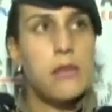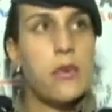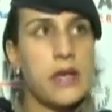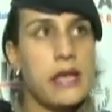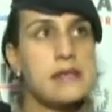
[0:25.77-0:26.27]

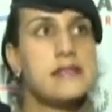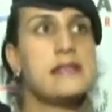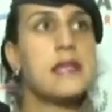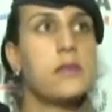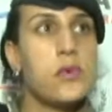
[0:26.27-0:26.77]
Porém, as
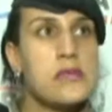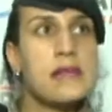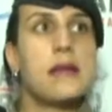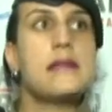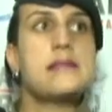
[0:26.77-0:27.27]

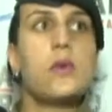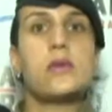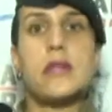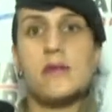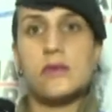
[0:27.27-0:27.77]
testemunhas que ainda se
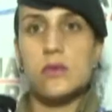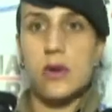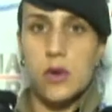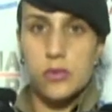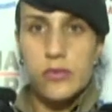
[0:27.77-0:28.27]
encontravam no
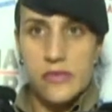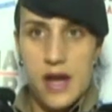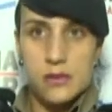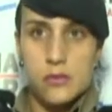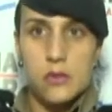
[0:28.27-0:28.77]
local do
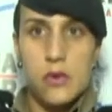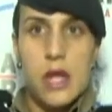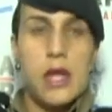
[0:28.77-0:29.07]
fato